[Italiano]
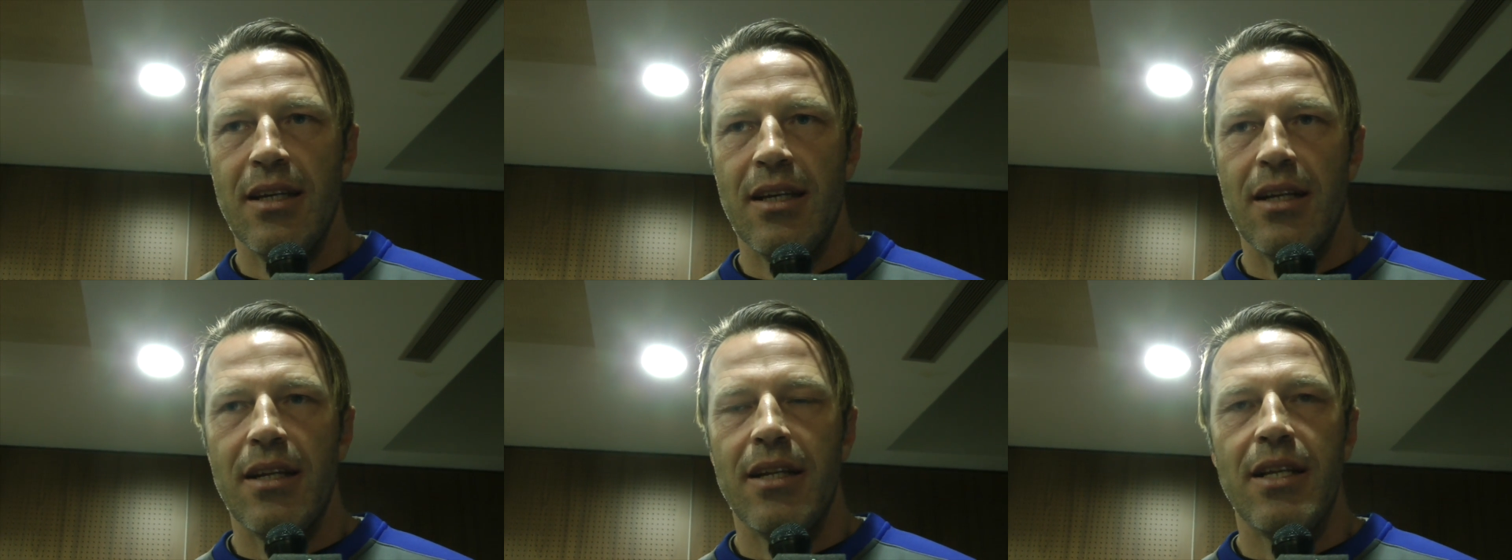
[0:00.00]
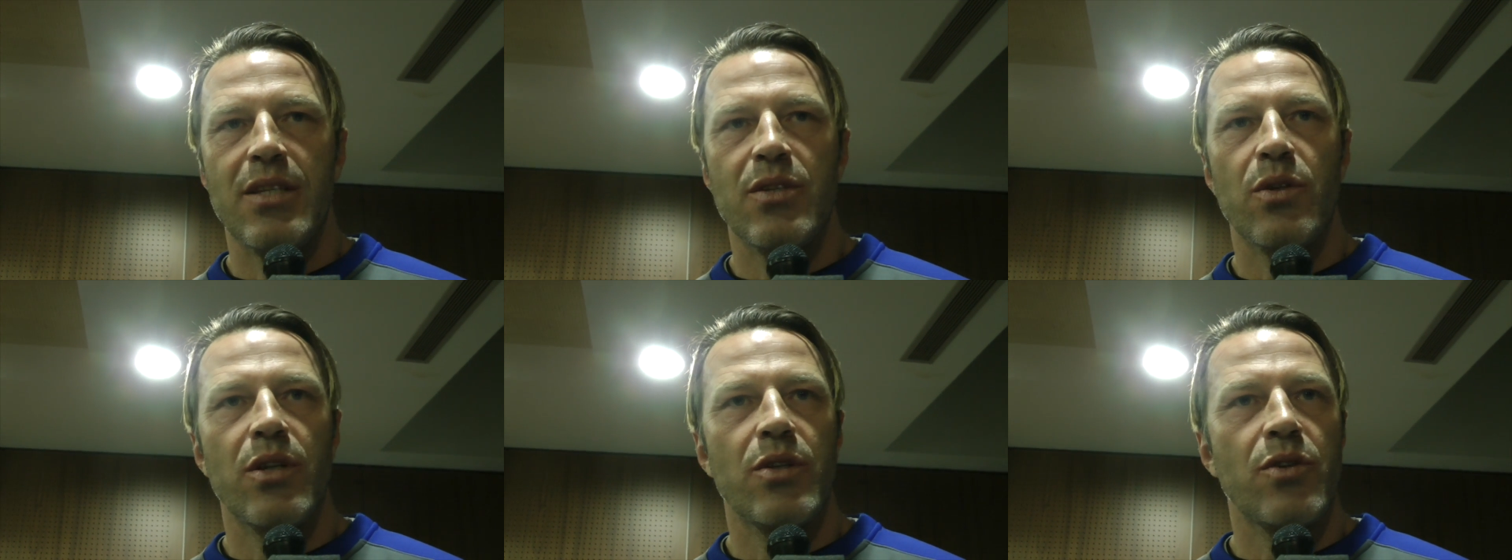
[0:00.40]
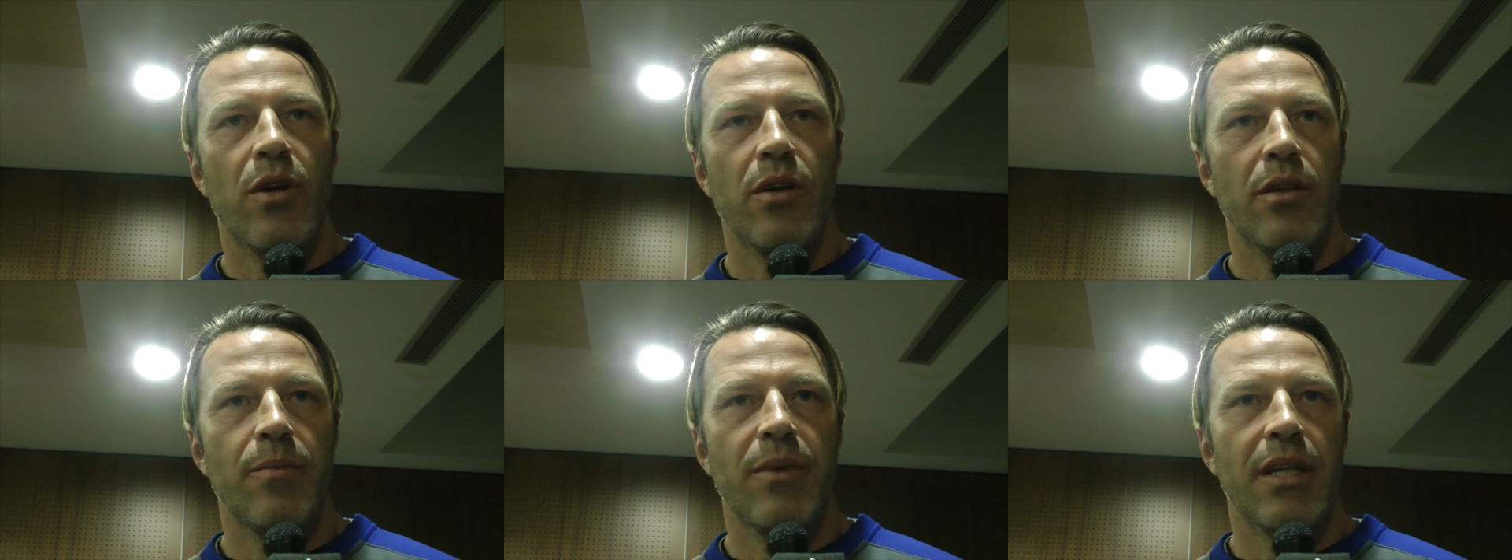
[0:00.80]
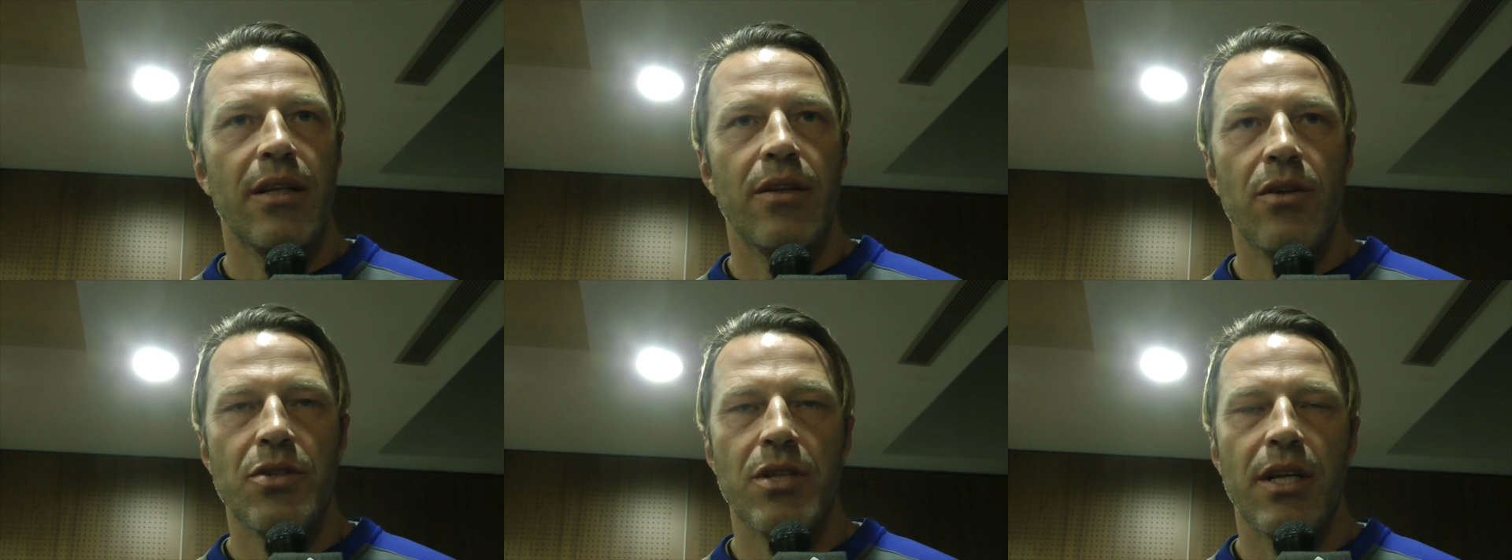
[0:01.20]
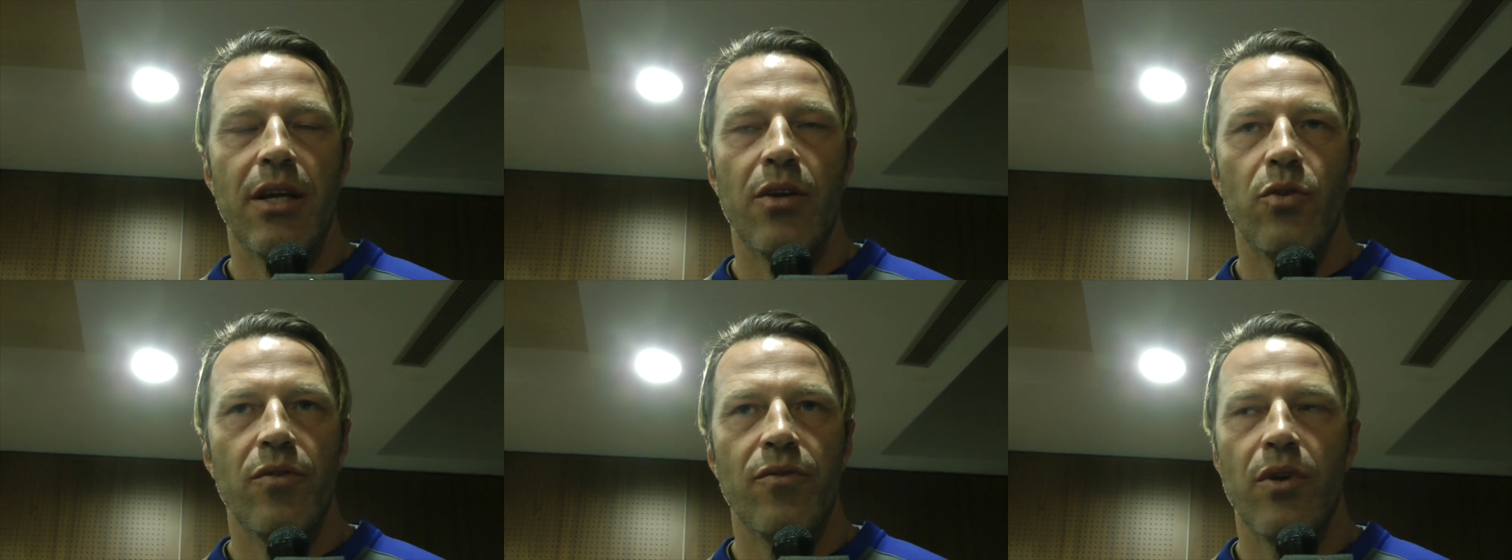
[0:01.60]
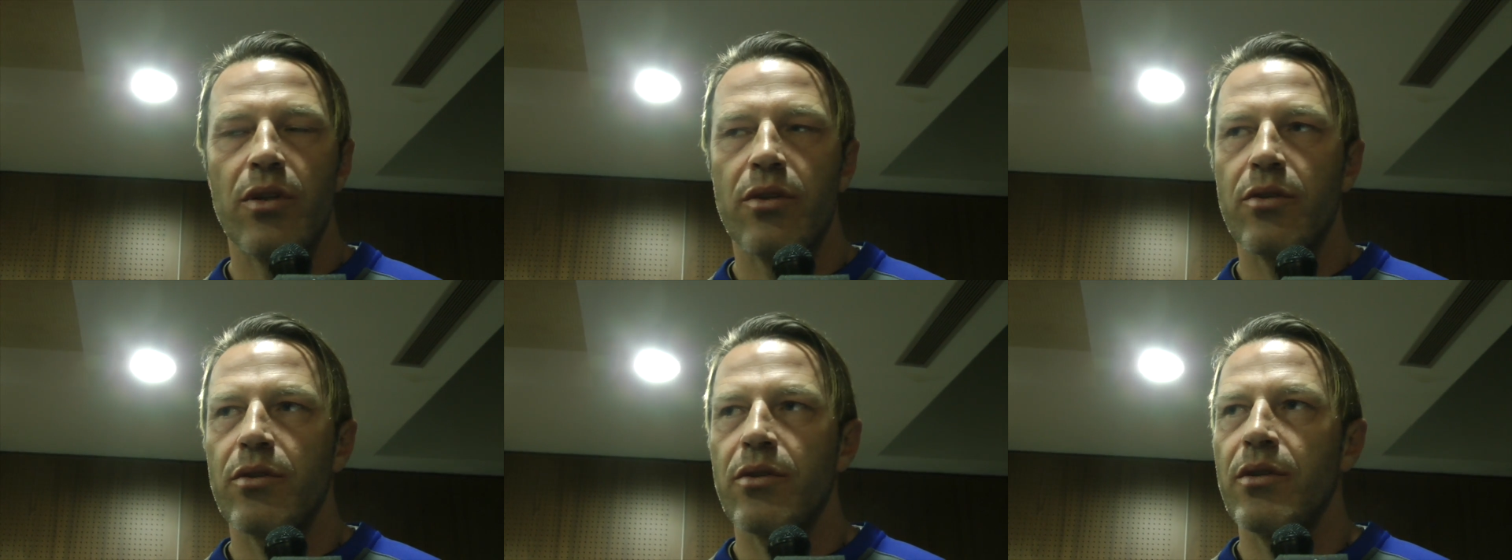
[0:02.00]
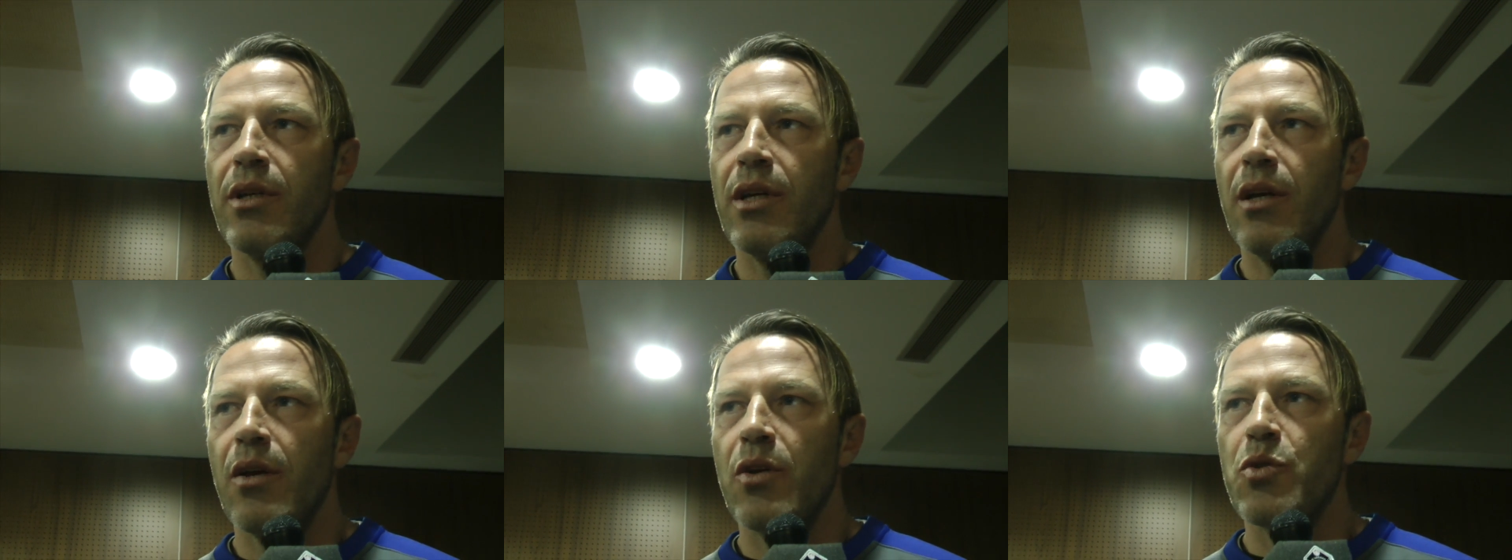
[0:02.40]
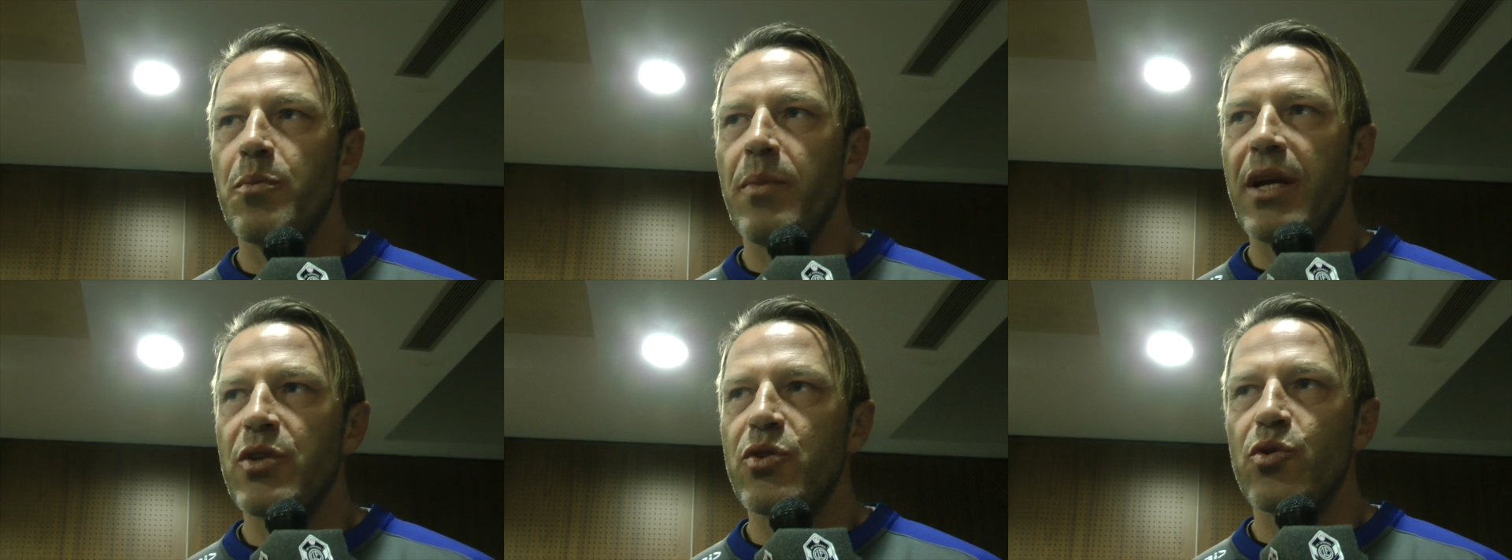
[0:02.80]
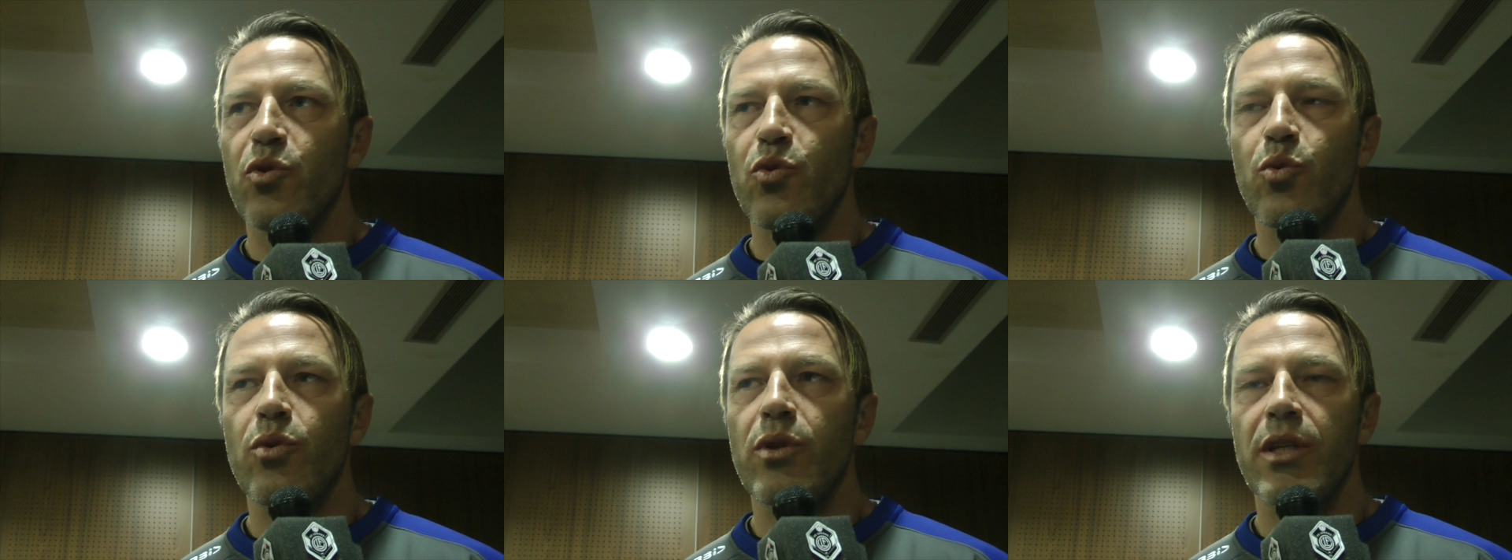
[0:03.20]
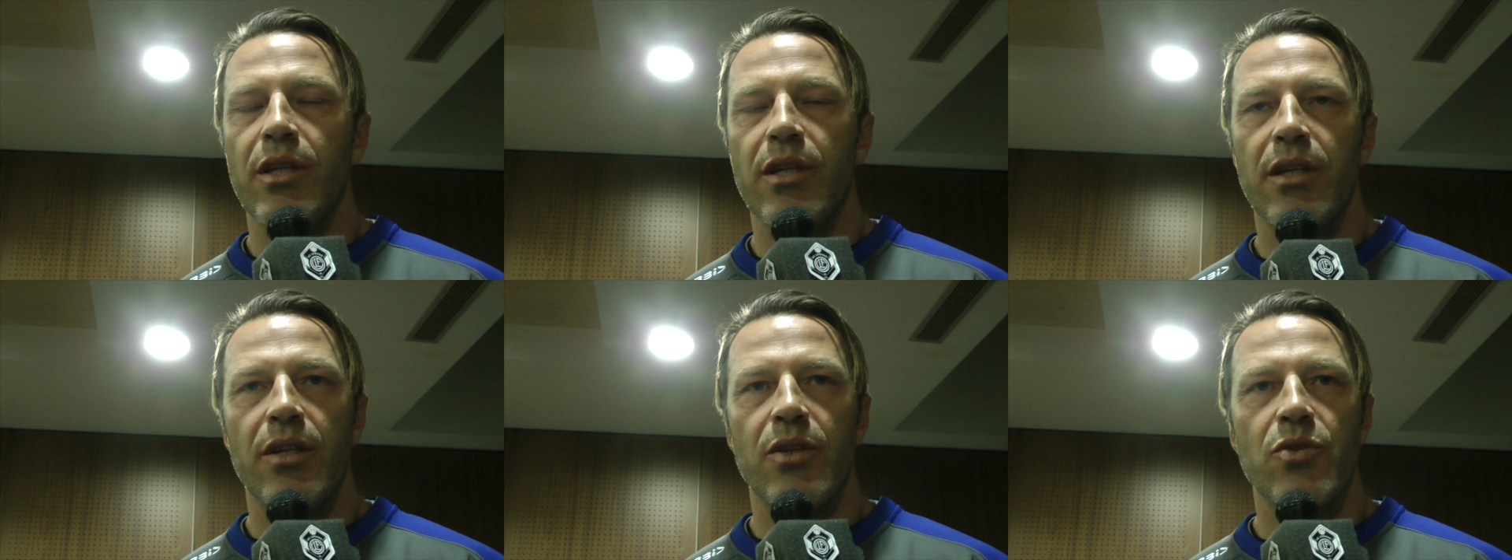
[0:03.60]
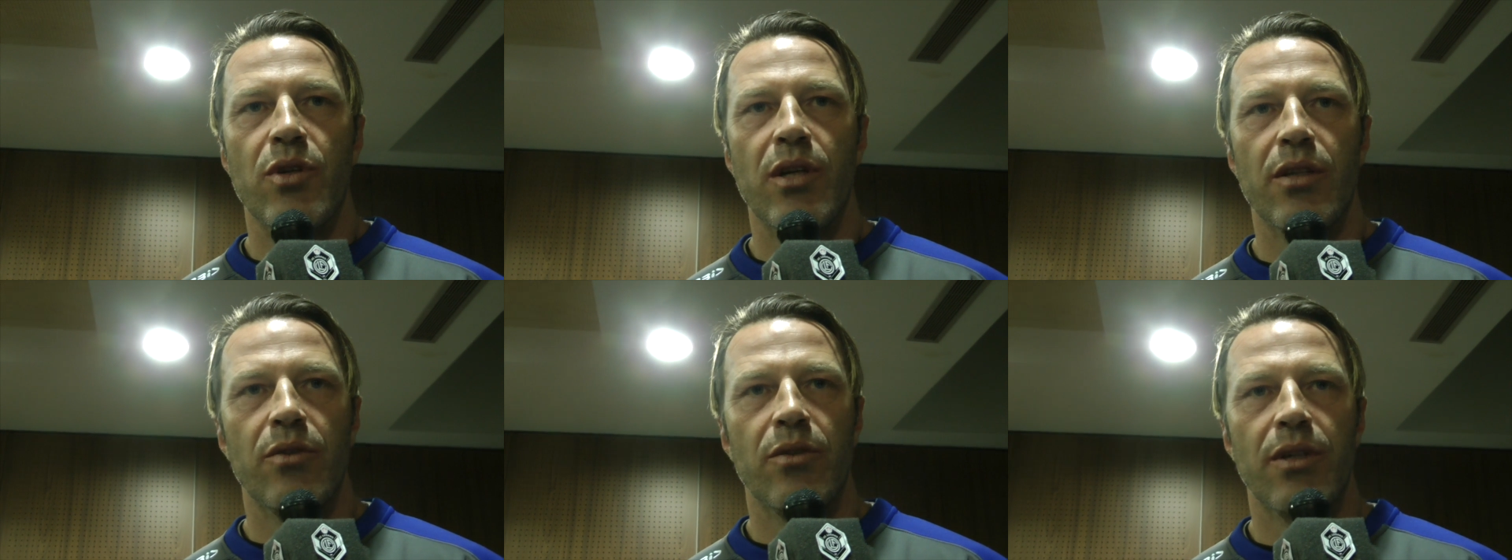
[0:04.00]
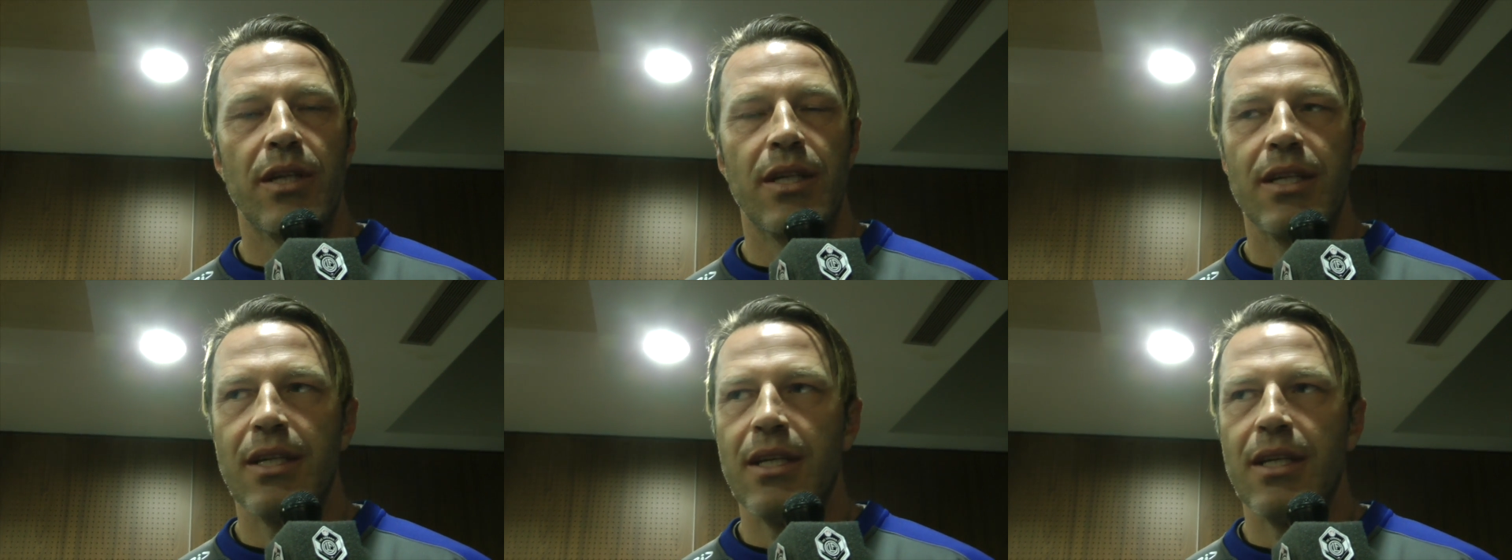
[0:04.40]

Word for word: l'inizio del gioco da parte nostra che ha coinvolto spesso tutti i giocatori.